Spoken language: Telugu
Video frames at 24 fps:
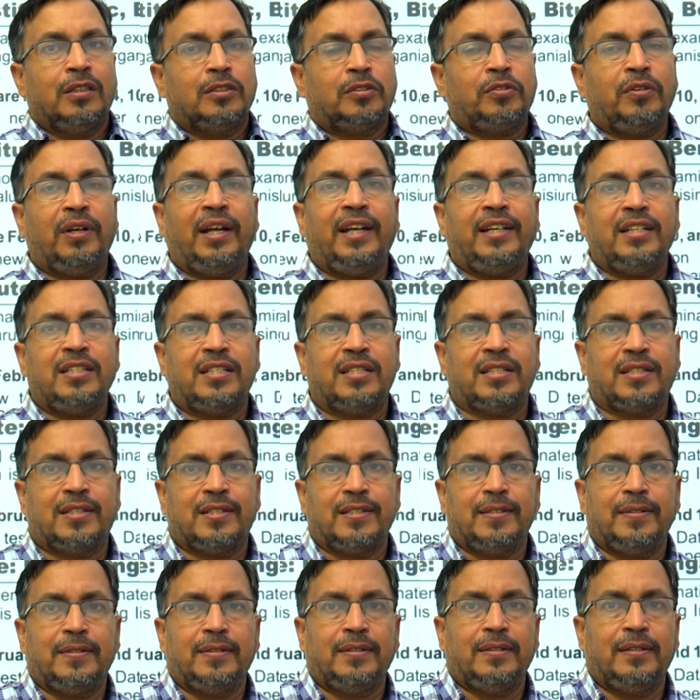స్టూడెంట్స్
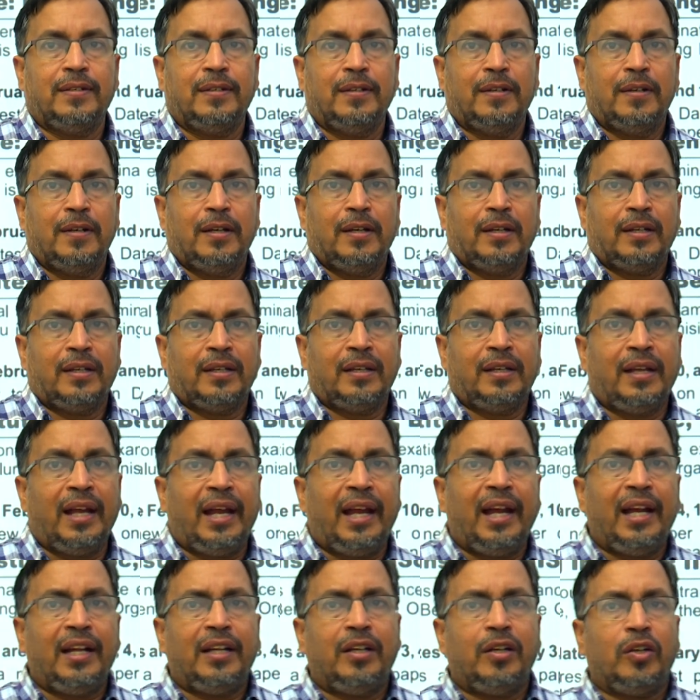
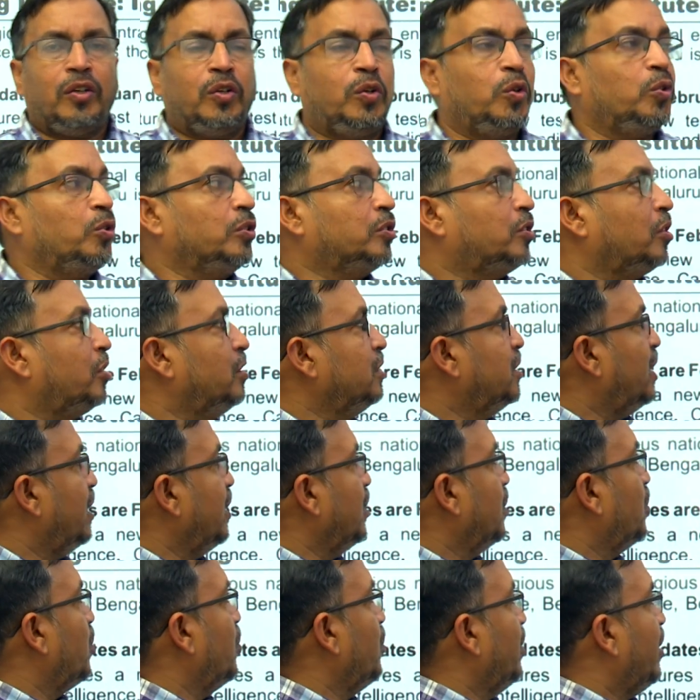గేట్ టూ
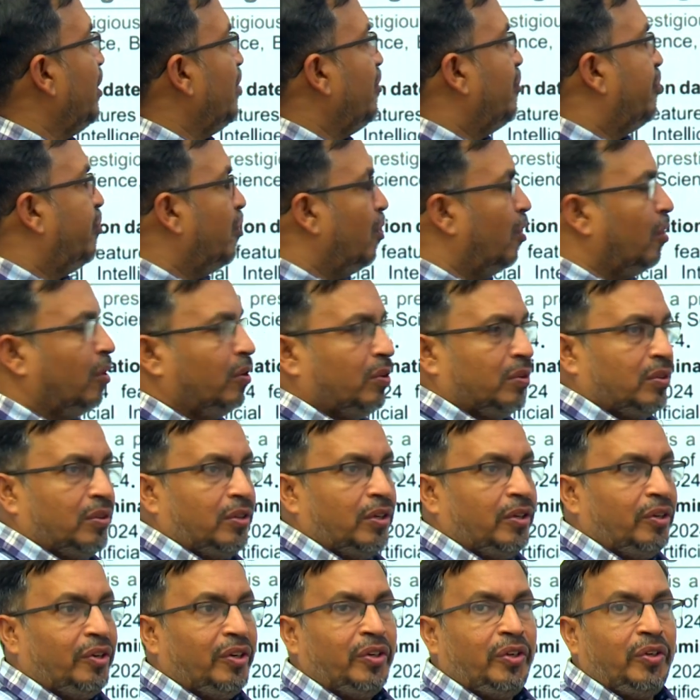థౌజండ్ ట్వంటీ ఫోర్
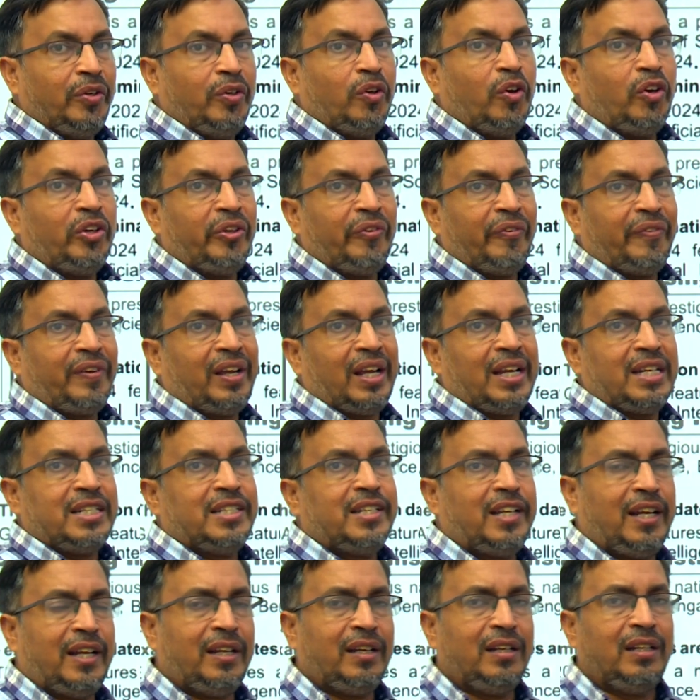
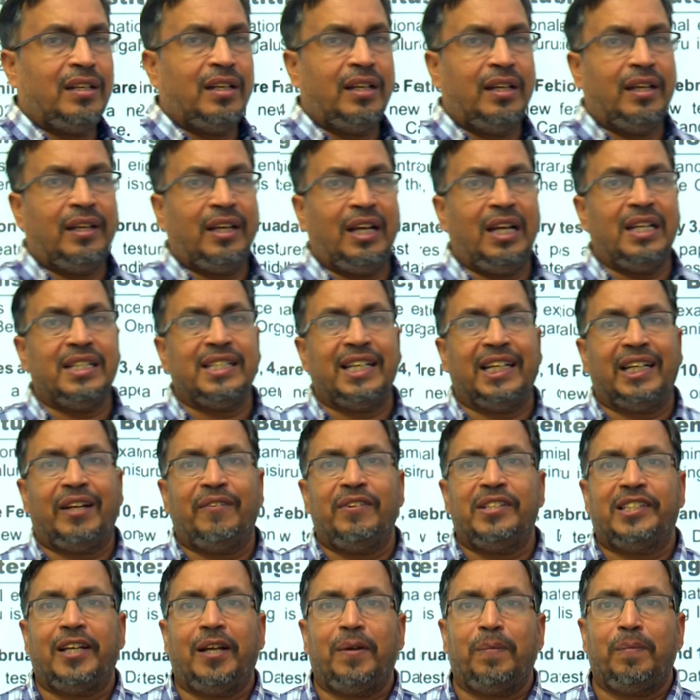నోటిఫికేషన్ రిలీజ్ అయిన
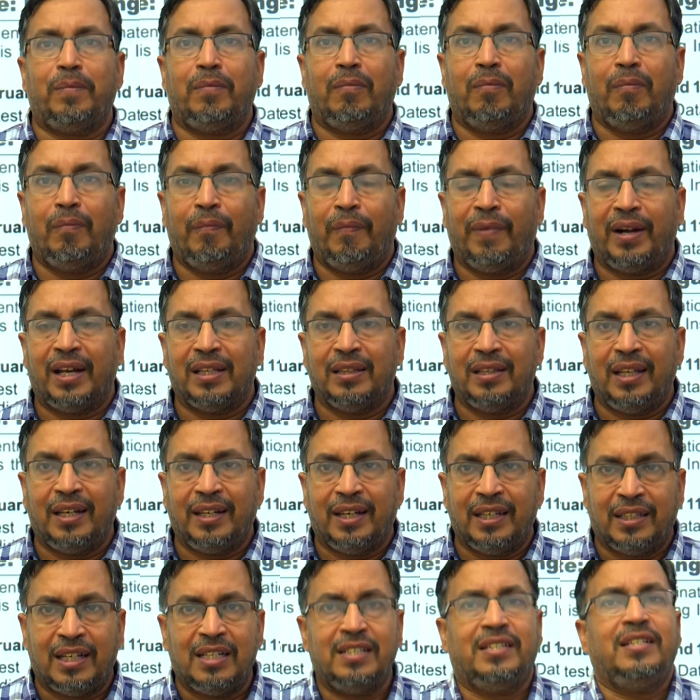విషయం
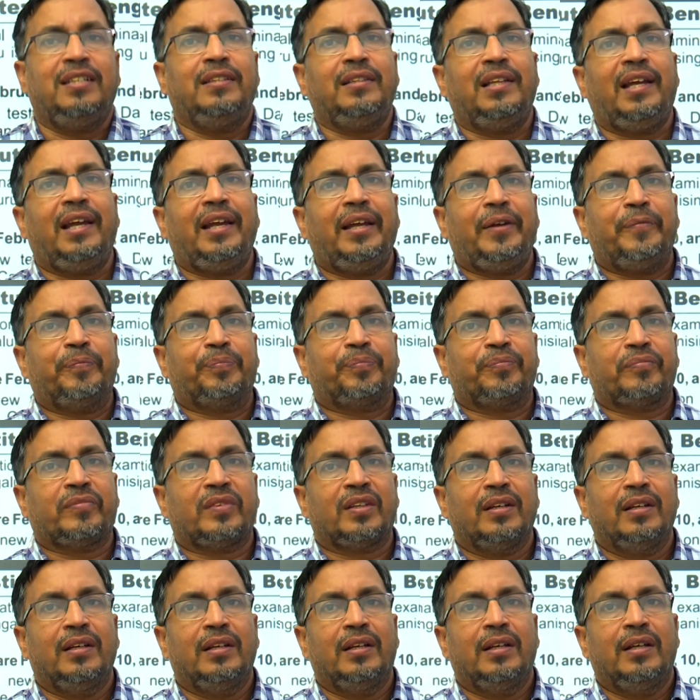మనందరికీ తెలిసిందే
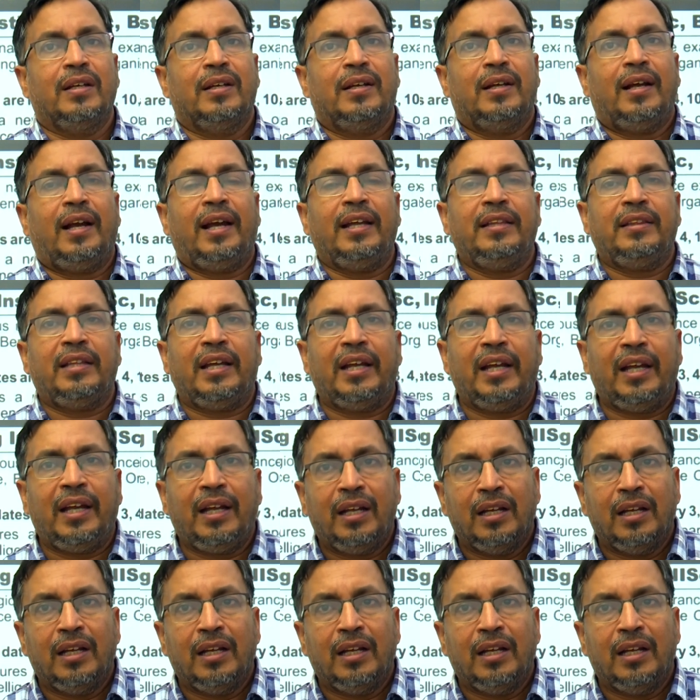అయితే